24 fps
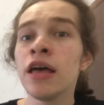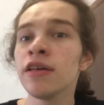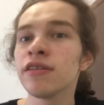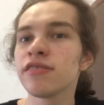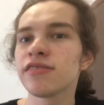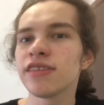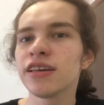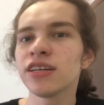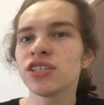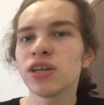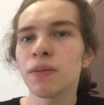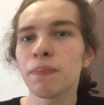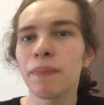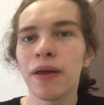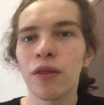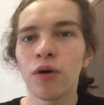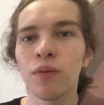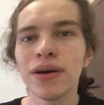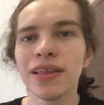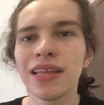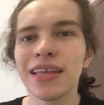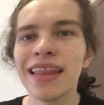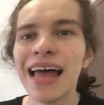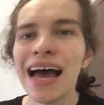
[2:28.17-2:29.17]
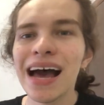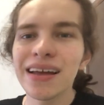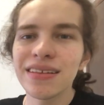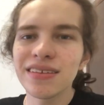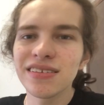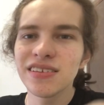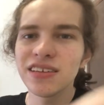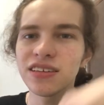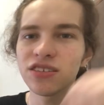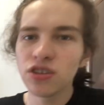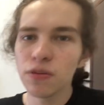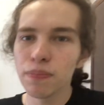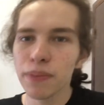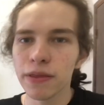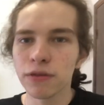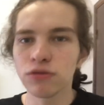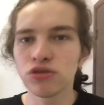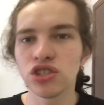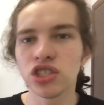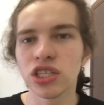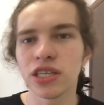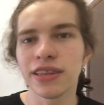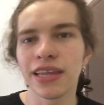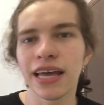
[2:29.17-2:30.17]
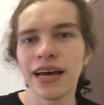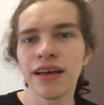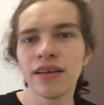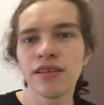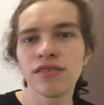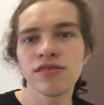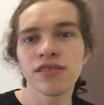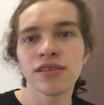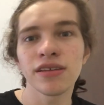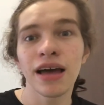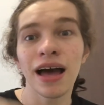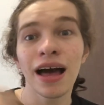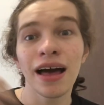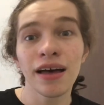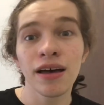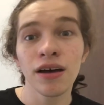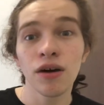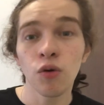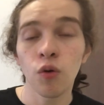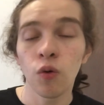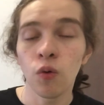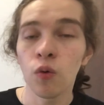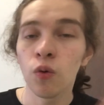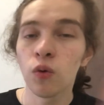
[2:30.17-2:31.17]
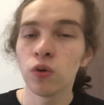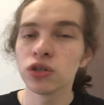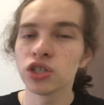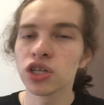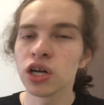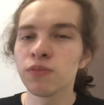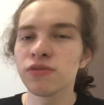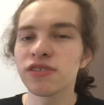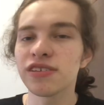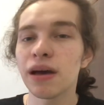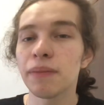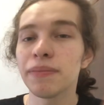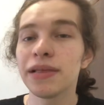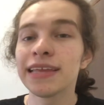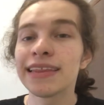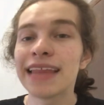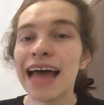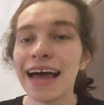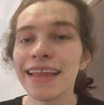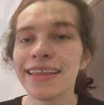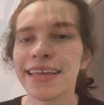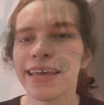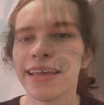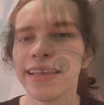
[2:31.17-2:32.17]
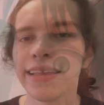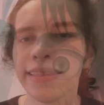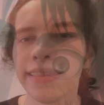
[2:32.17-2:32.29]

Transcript: seja para a humanidade, seja para os titãs, a, o, digamos que a habilidade que